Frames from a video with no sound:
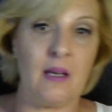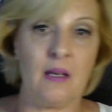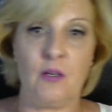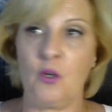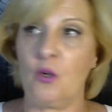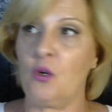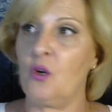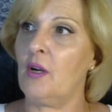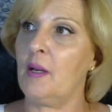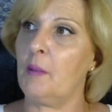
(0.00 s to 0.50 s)

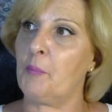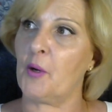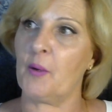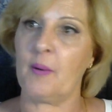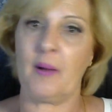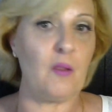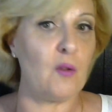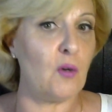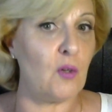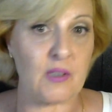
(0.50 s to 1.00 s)
no he
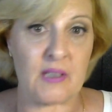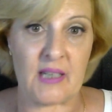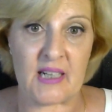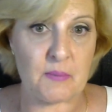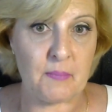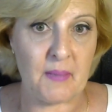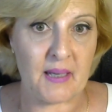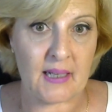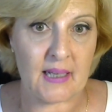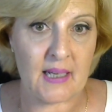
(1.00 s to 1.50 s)
probado
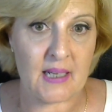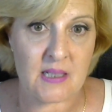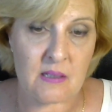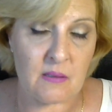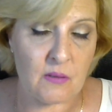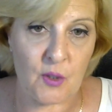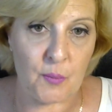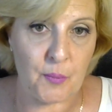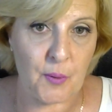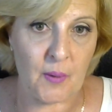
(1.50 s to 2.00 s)
otras
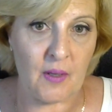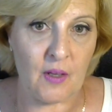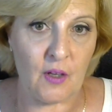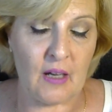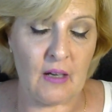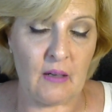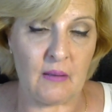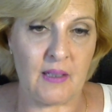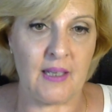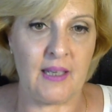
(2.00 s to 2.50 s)
marcas, no he
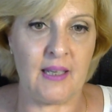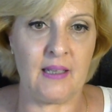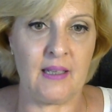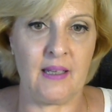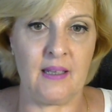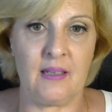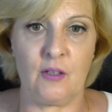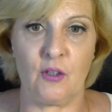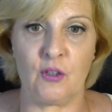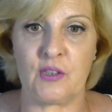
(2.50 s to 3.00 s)
probado eh,
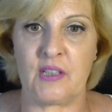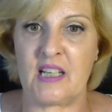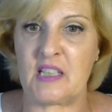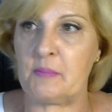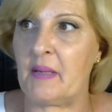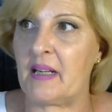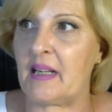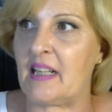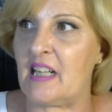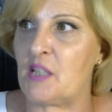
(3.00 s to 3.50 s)
eh, otras
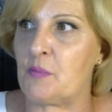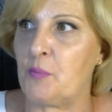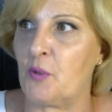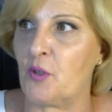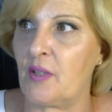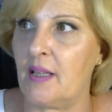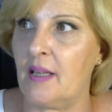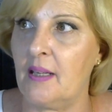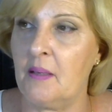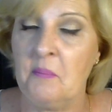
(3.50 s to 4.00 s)
marcas
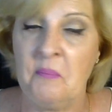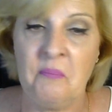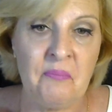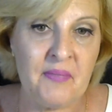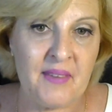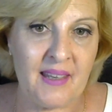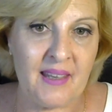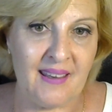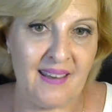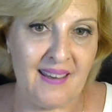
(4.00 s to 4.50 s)
porque
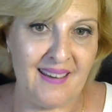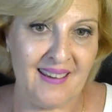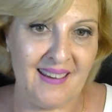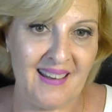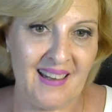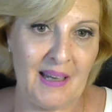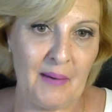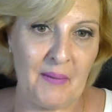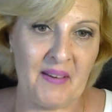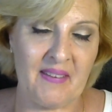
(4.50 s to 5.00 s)
eh,
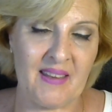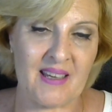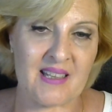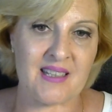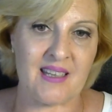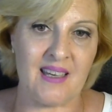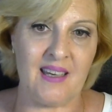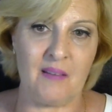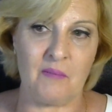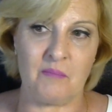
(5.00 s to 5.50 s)
la verdad es
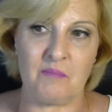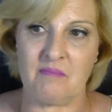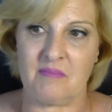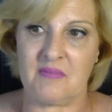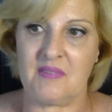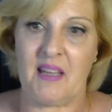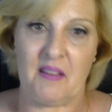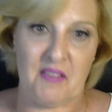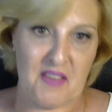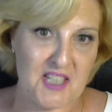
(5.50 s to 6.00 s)
que
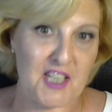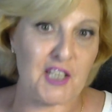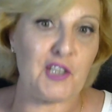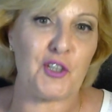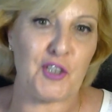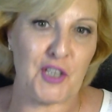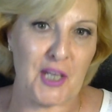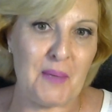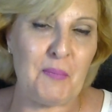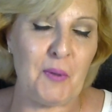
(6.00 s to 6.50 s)

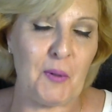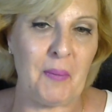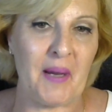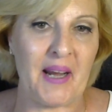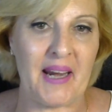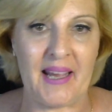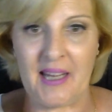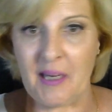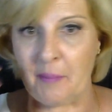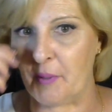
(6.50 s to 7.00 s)
necesito tiempo
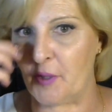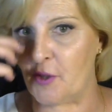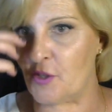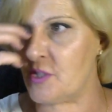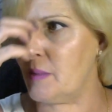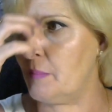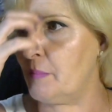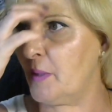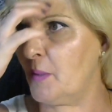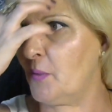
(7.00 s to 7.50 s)
para ir, pero
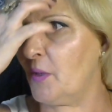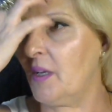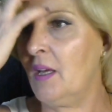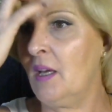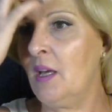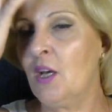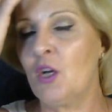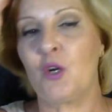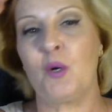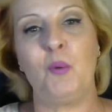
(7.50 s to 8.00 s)
siempre voy
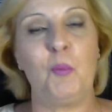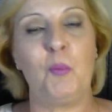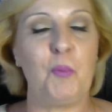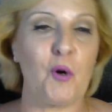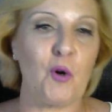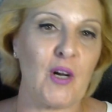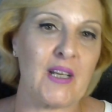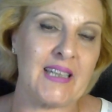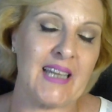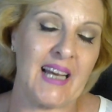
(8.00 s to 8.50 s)
como un
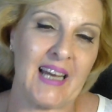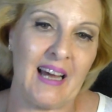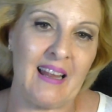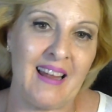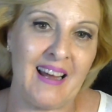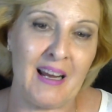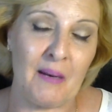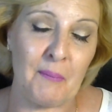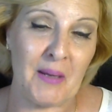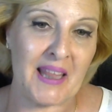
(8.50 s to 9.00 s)
poco
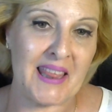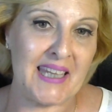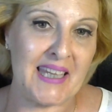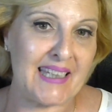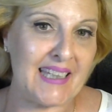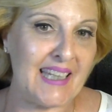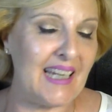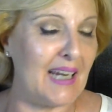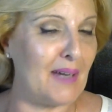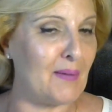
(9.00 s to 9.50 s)
atacada a
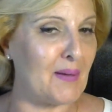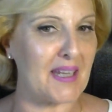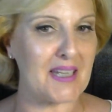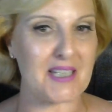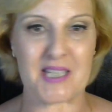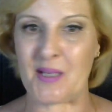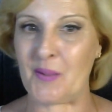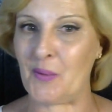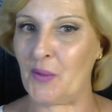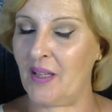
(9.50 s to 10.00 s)
Albacete y la verdad
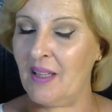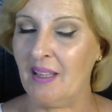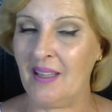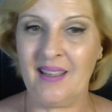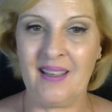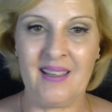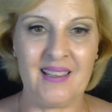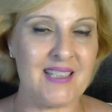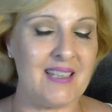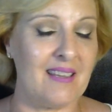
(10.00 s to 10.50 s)
es que voy
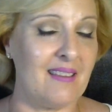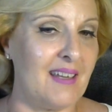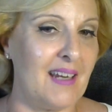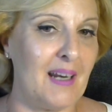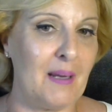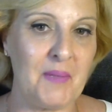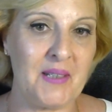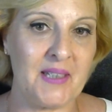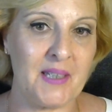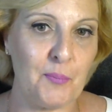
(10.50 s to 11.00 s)

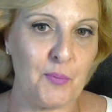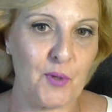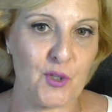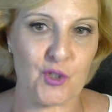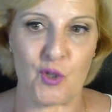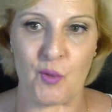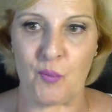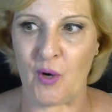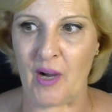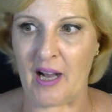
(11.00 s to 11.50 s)
sinceramente pues
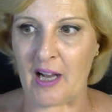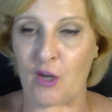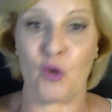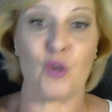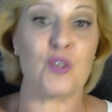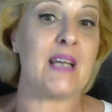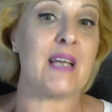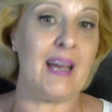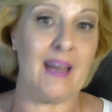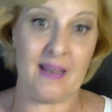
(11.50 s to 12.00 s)
como a
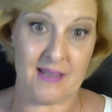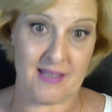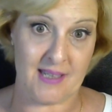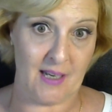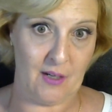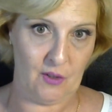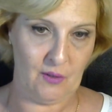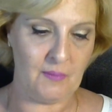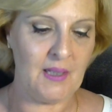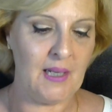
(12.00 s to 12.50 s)
cosa
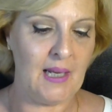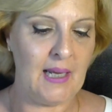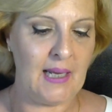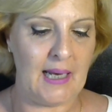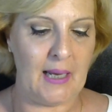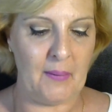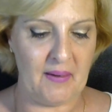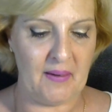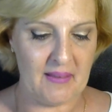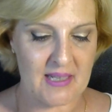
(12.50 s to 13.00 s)
hecha, ¿no?
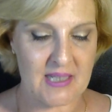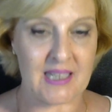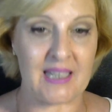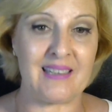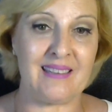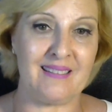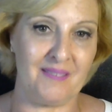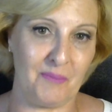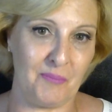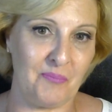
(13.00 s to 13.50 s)
La verdad es
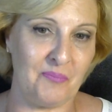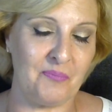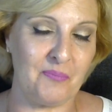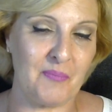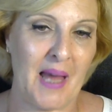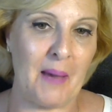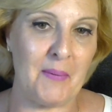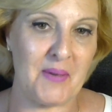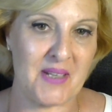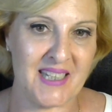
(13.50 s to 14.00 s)
que mm,
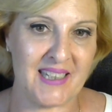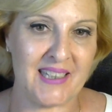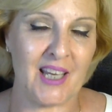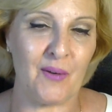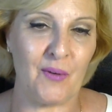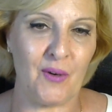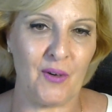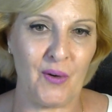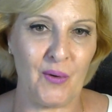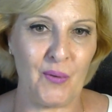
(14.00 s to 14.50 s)
a ver si
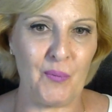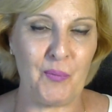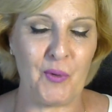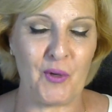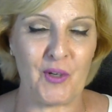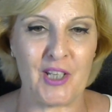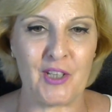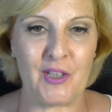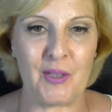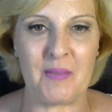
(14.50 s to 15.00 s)
tengo un
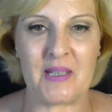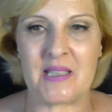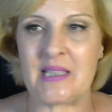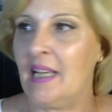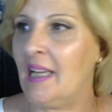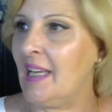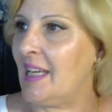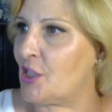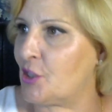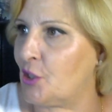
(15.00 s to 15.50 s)
poquito más.
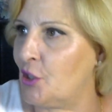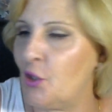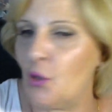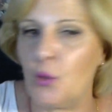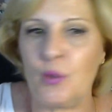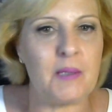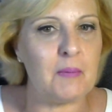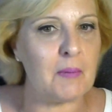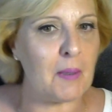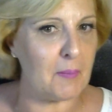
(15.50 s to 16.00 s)
Estoy yo
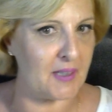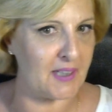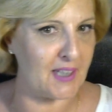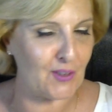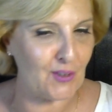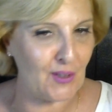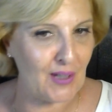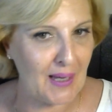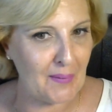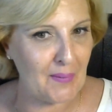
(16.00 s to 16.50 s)

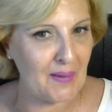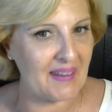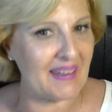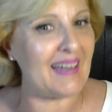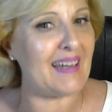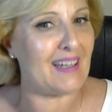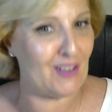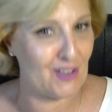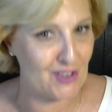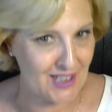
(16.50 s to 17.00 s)
últimamente con la
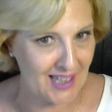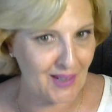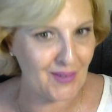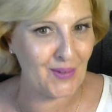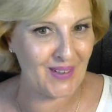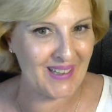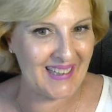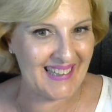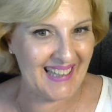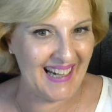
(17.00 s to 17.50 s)
verdad, os doy
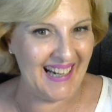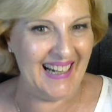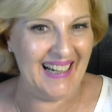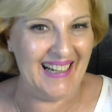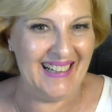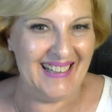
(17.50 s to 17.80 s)
cuenta.